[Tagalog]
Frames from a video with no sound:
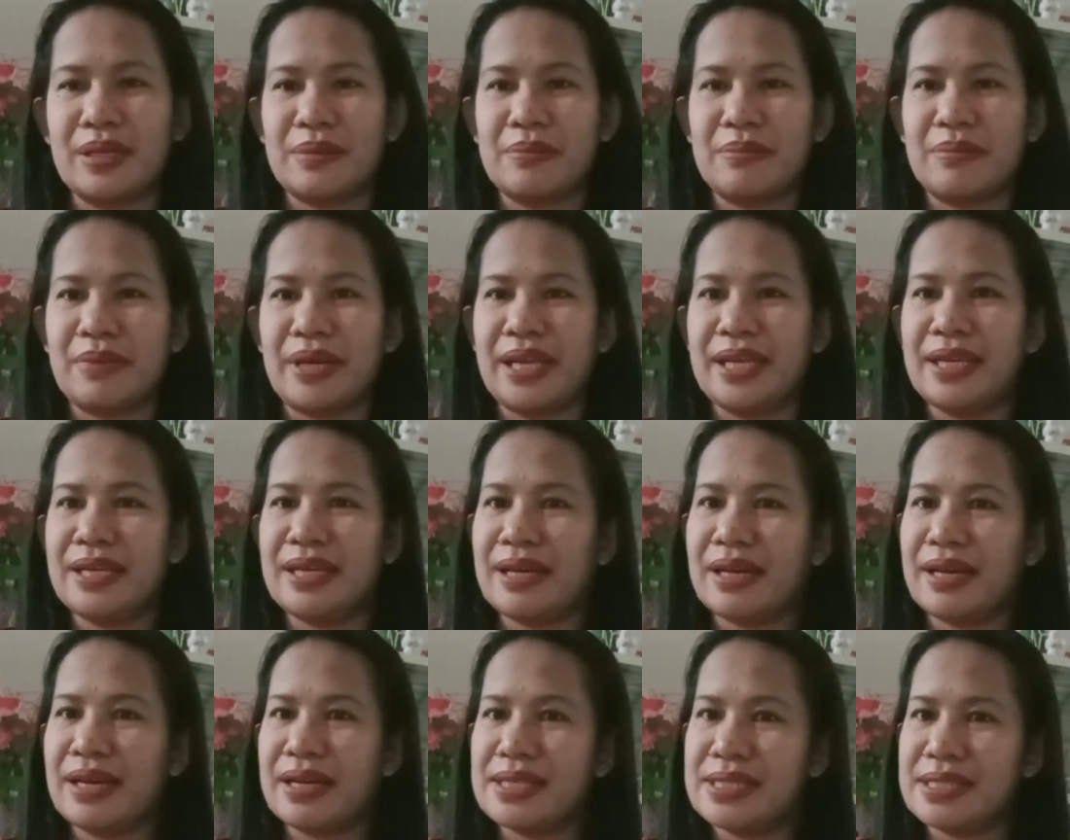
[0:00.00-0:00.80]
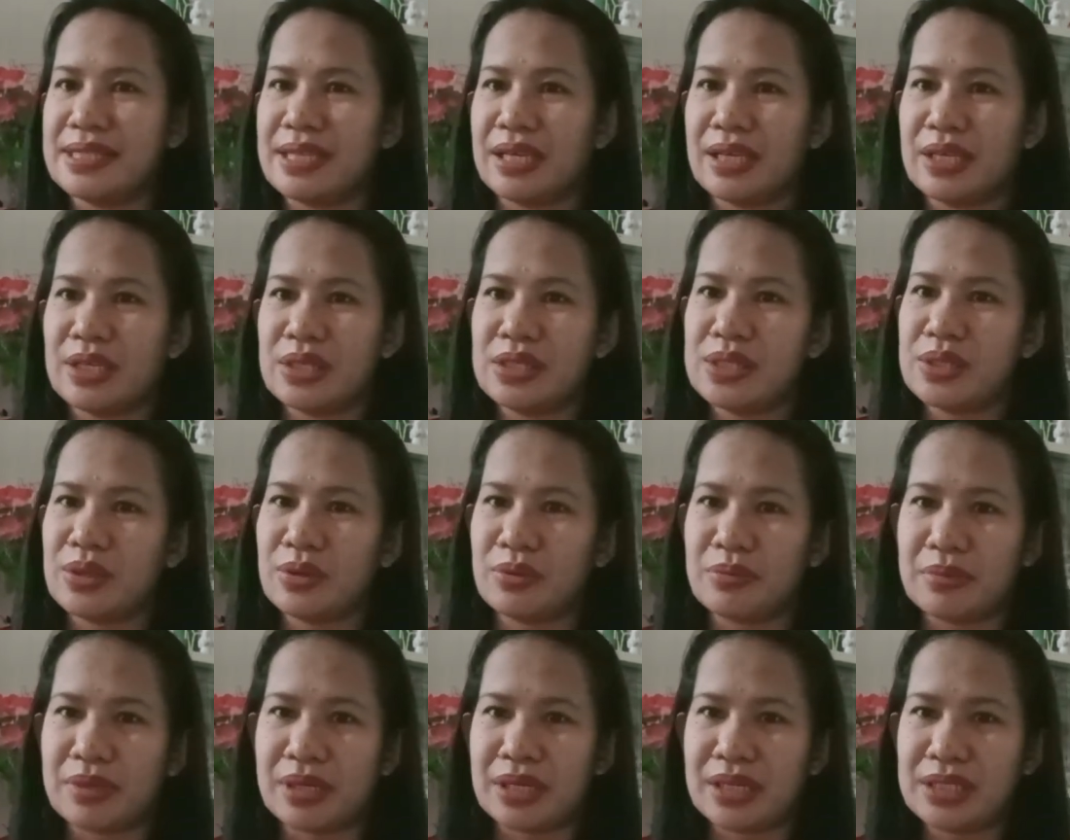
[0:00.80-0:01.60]
Bye guys! Thank you so
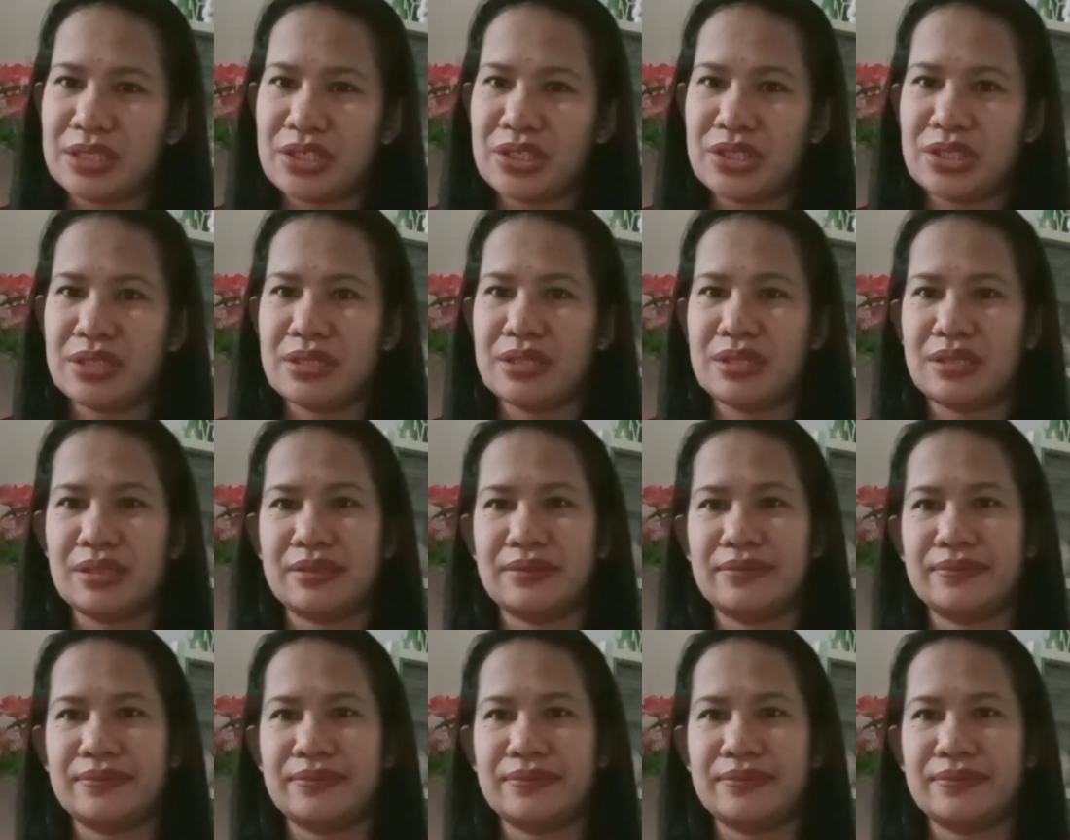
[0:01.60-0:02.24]
much!